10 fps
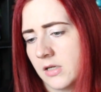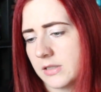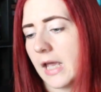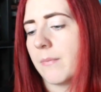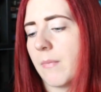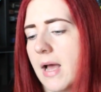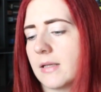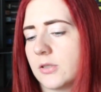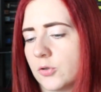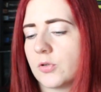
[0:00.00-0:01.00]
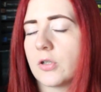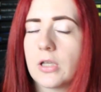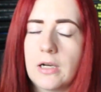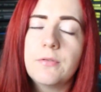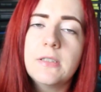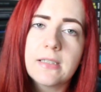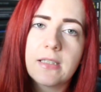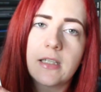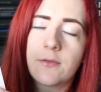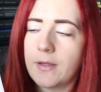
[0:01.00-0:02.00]
nie, ma tytuł doktora
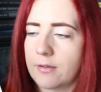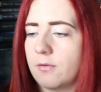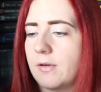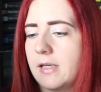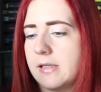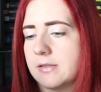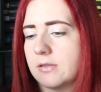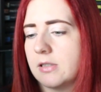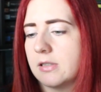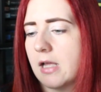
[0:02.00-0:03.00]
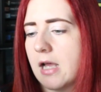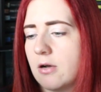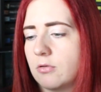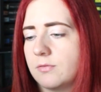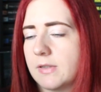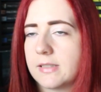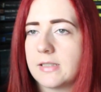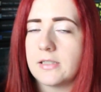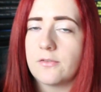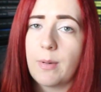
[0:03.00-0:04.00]
fizyki kwantowej z, y, na
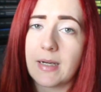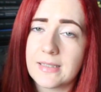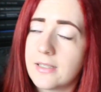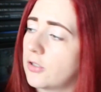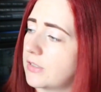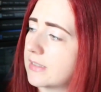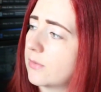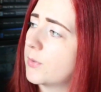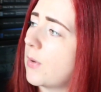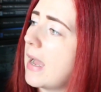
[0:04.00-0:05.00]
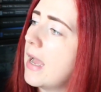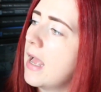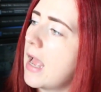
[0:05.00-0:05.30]
Uniwersytecie w Barcelonie zdobyła,